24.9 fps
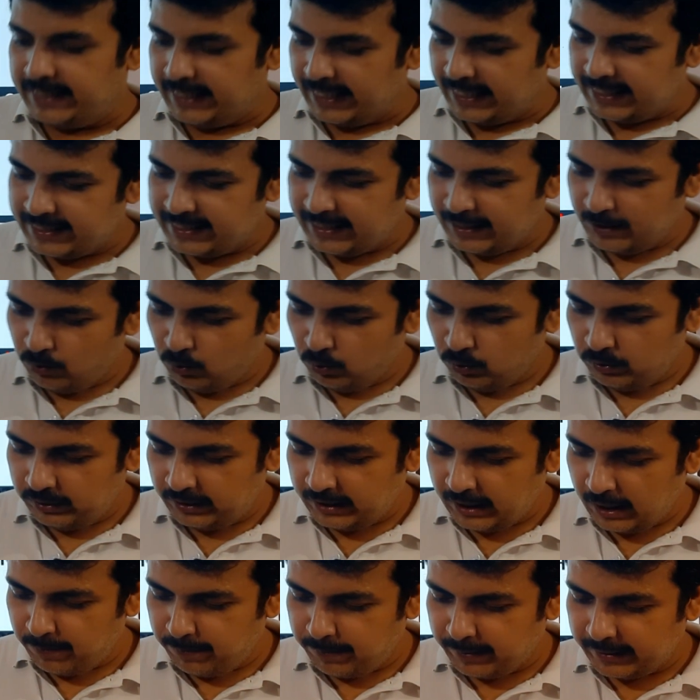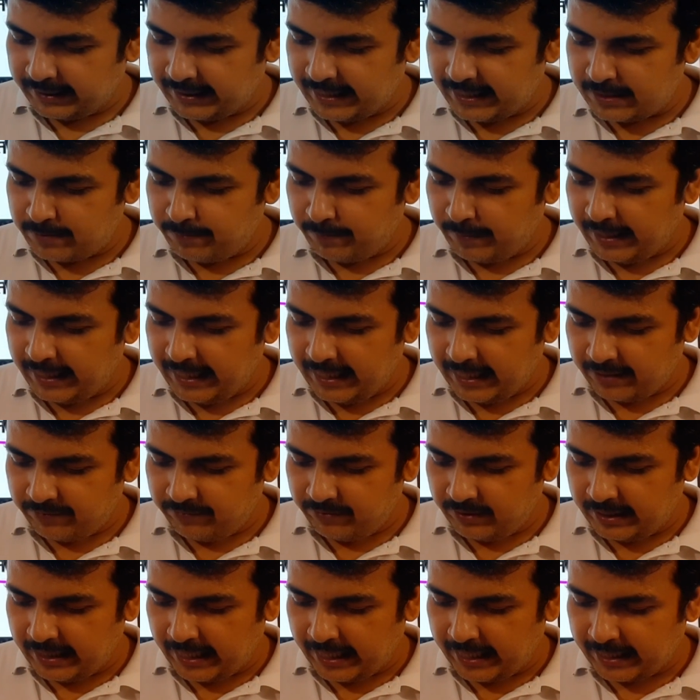जैसे उत्तर प्रदेश में एक
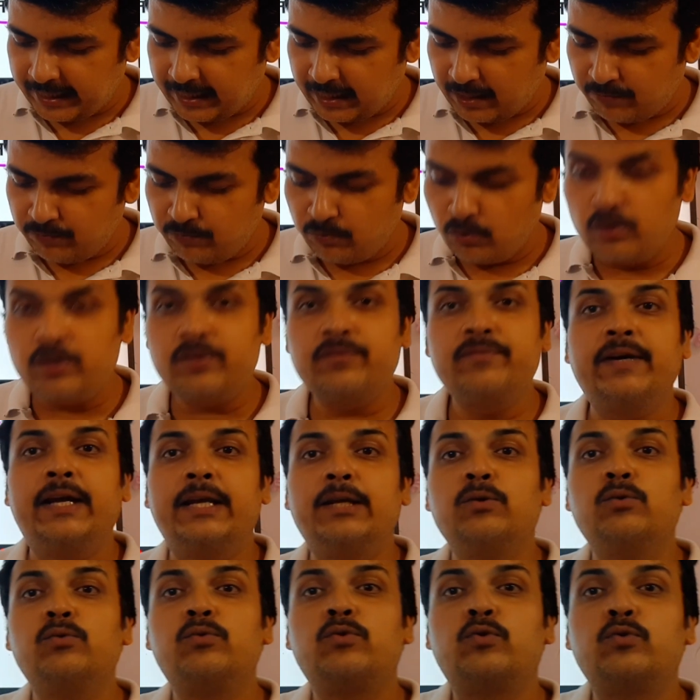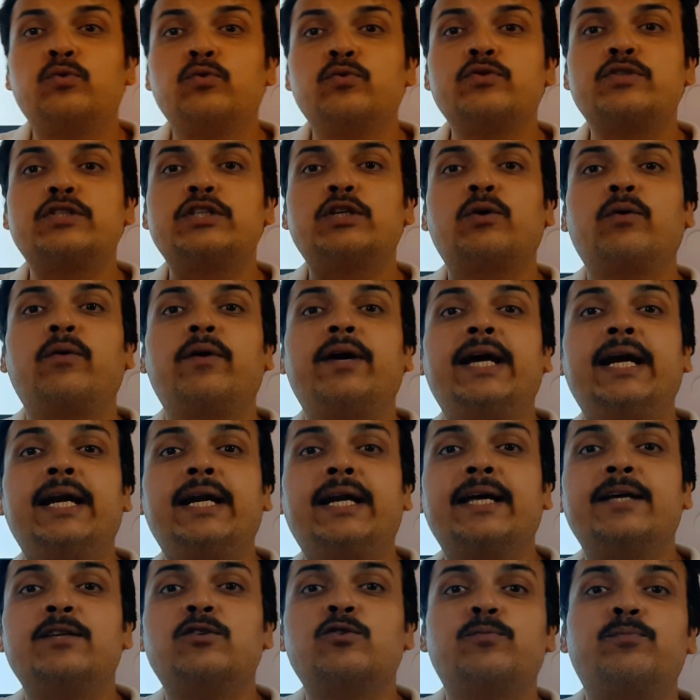विधायक का वोट वैल्यू
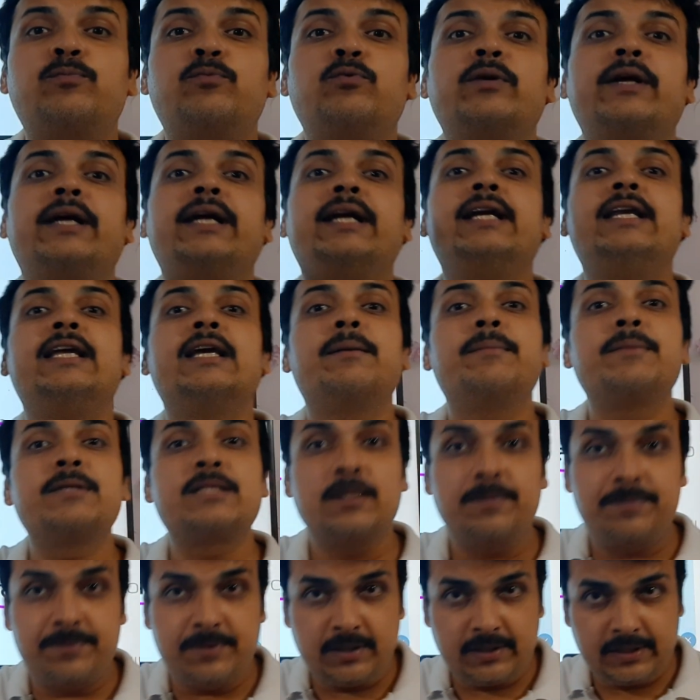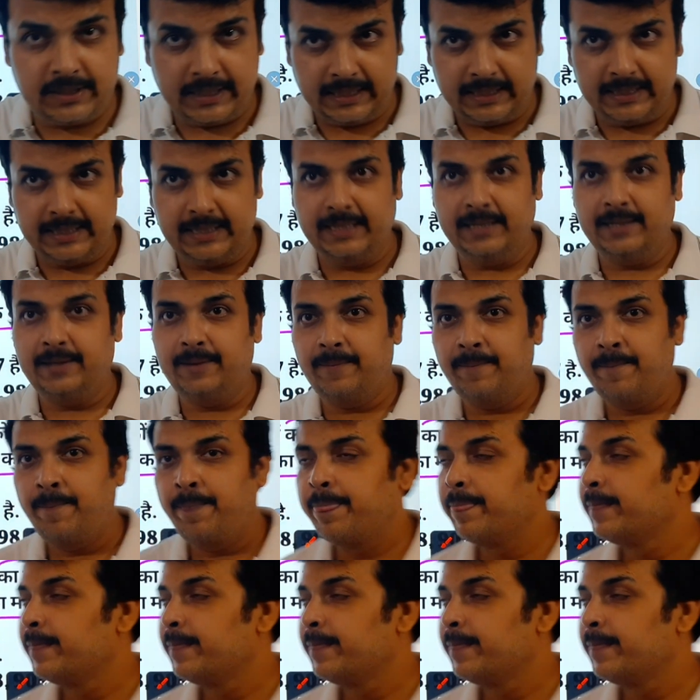208 है जो पूरे इंडिया में सबसे ज्यादा है